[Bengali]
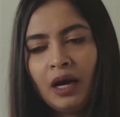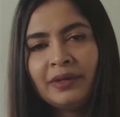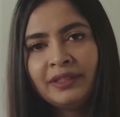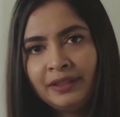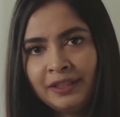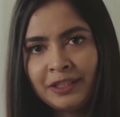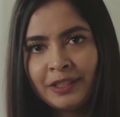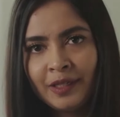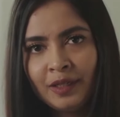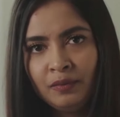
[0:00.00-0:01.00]
আমাদের
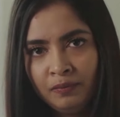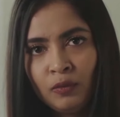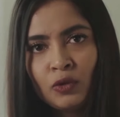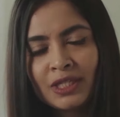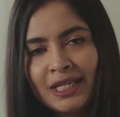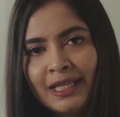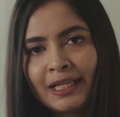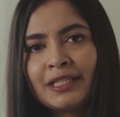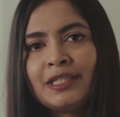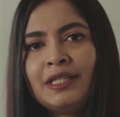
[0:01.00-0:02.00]
দেশে মোস্টলি
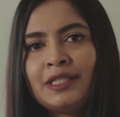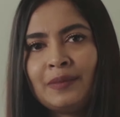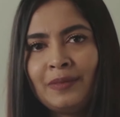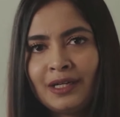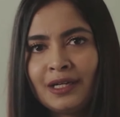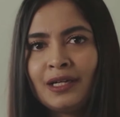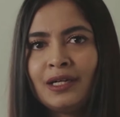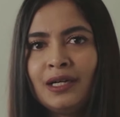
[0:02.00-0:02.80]
দেখা যায় যে মেয়েরা